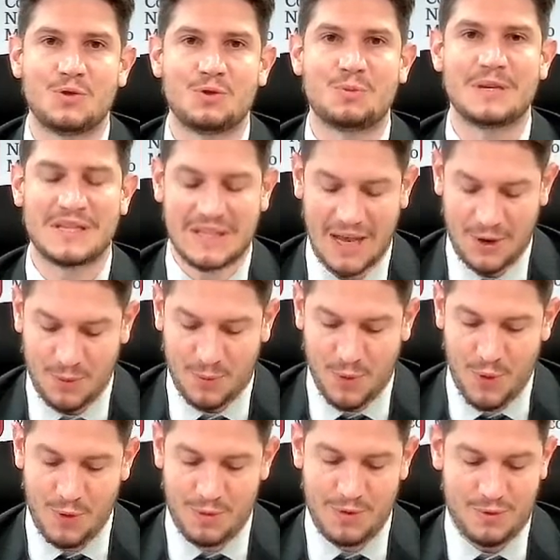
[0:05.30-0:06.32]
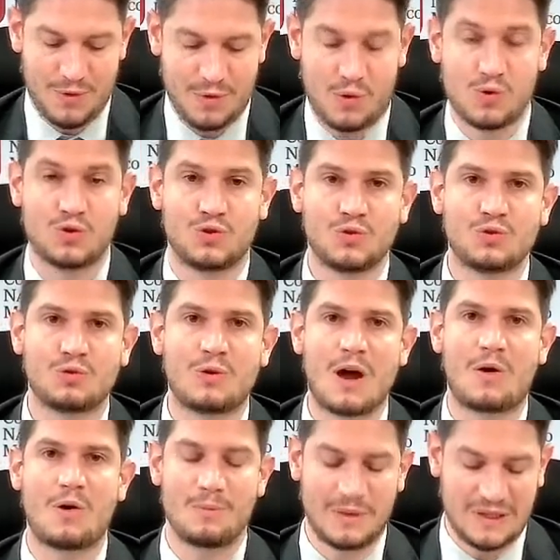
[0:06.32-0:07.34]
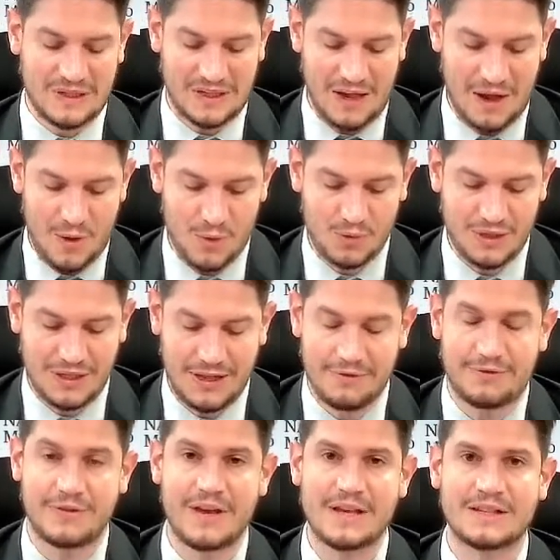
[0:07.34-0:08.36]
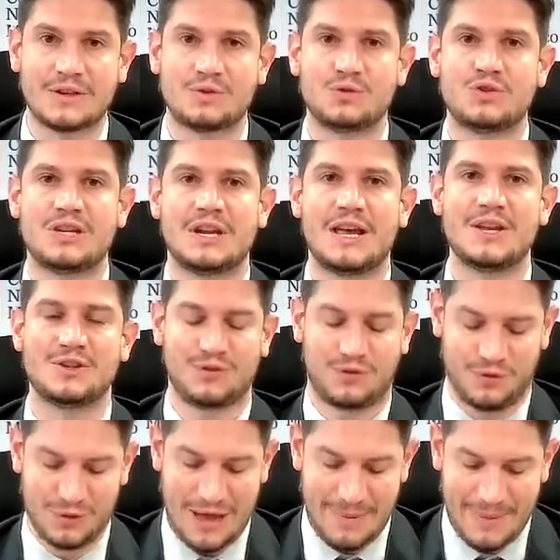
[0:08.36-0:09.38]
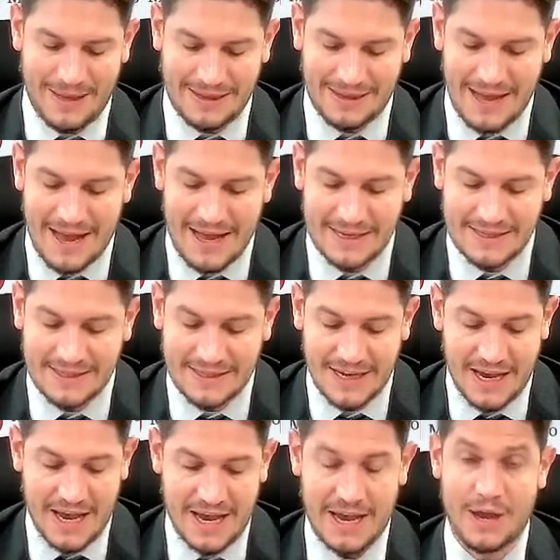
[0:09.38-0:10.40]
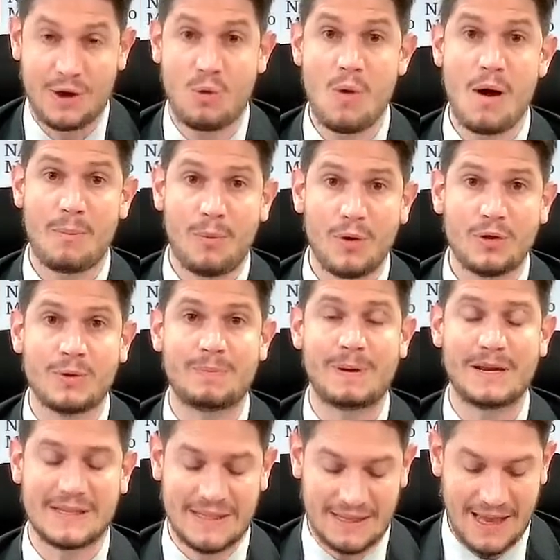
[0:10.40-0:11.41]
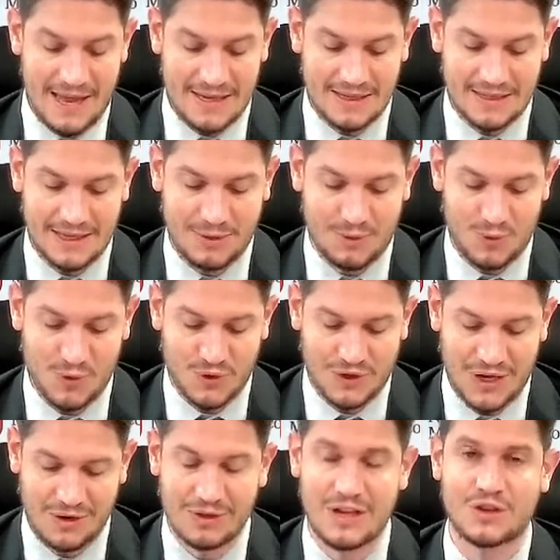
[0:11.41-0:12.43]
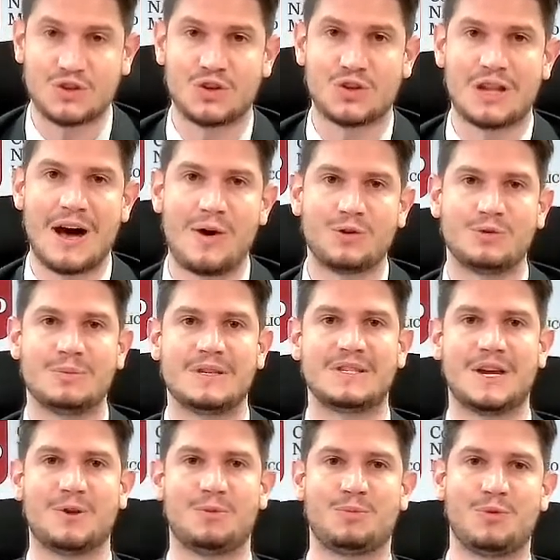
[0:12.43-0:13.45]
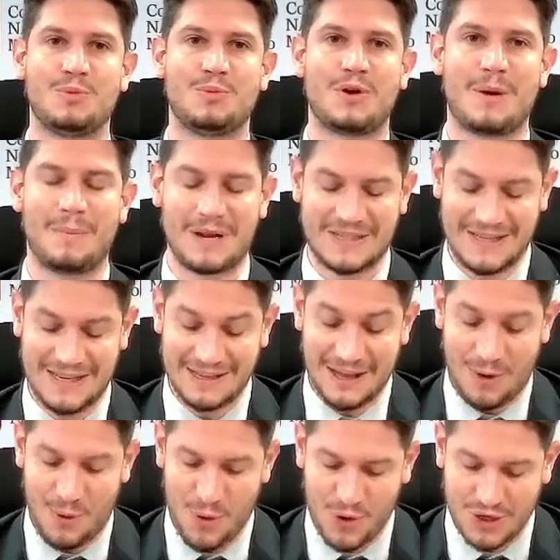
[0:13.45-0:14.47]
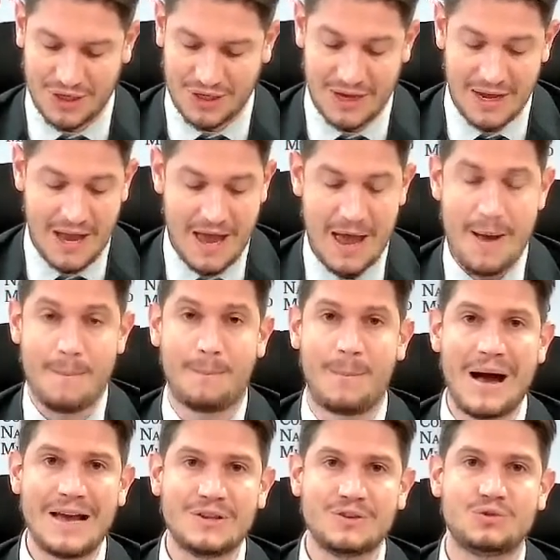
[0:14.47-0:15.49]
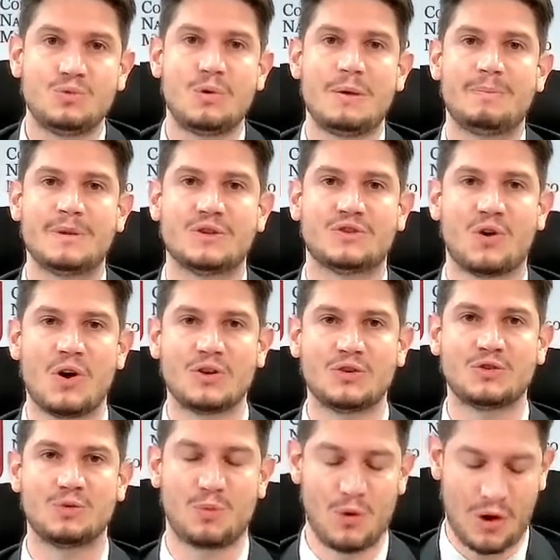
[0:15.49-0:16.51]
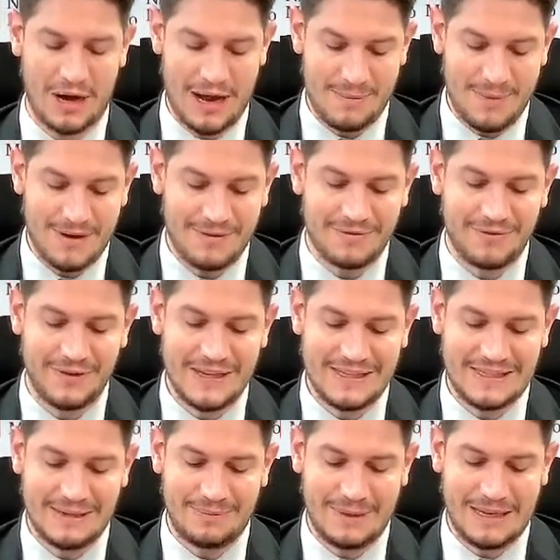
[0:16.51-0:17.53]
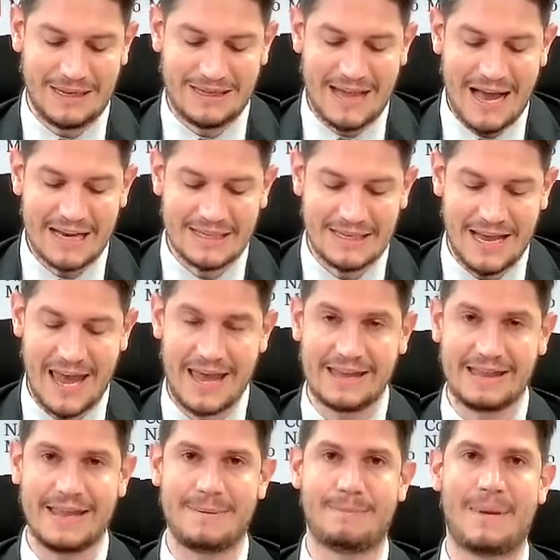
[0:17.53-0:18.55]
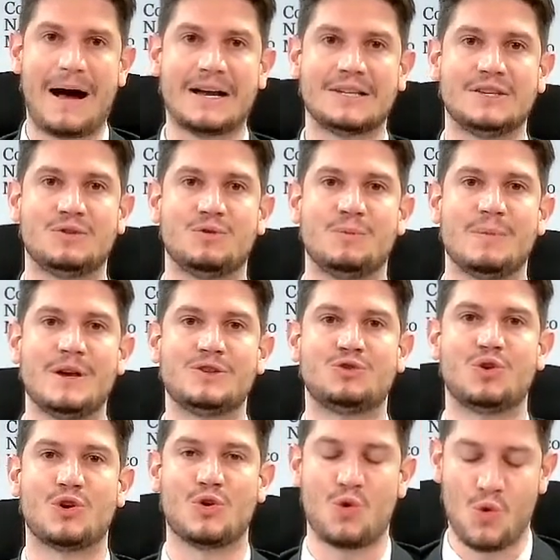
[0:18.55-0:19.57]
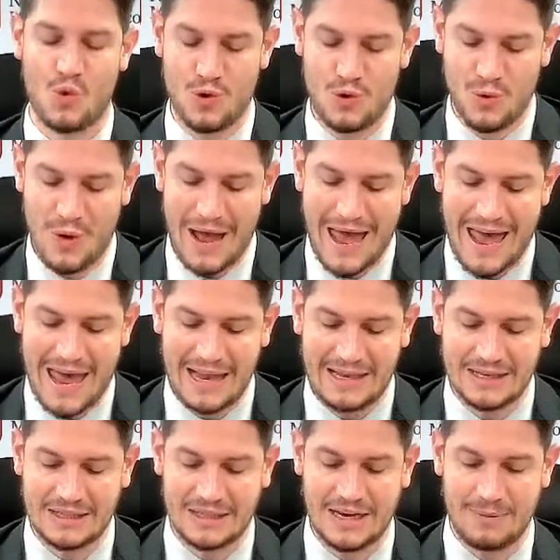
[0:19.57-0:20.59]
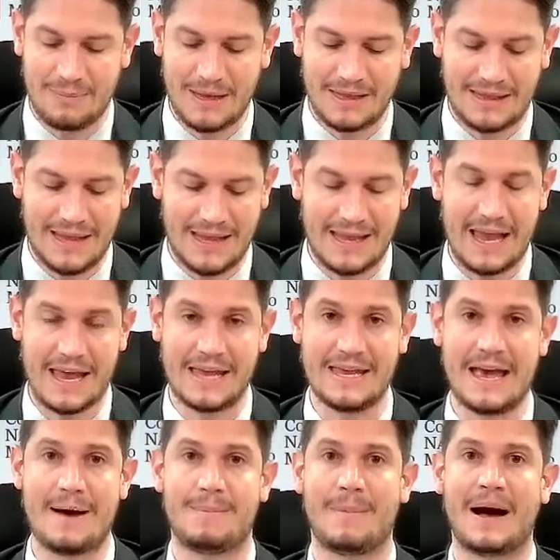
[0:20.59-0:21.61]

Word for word: do Ministério Público, em conjunto com a Comissão de Defesa dos Direitos Fundamentais e com o apoio da presidência do Conselho Nacional do Ministério Público, apresenta hoje mais um episódio do programa Visibilidade em Debate, o mês do orgulho LGBTQIA.